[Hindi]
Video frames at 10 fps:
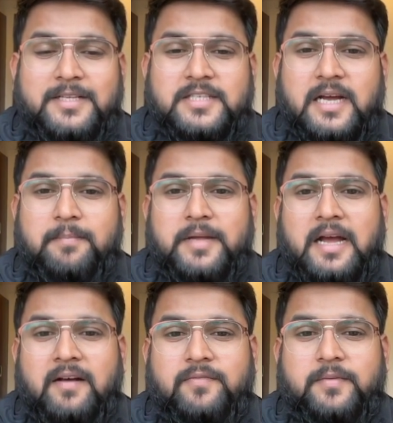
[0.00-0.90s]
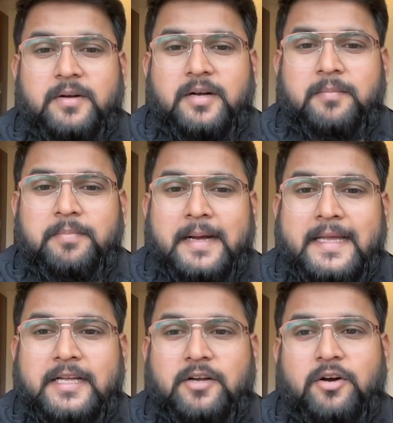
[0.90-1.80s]
है जहाँ पे आप
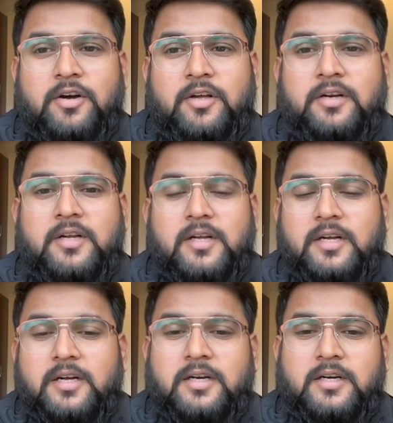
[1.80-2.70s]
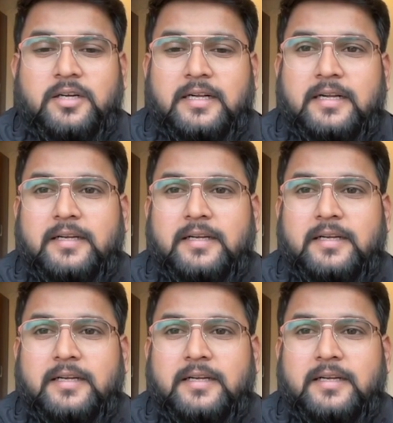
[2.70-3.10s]
बाइक uh, और uh,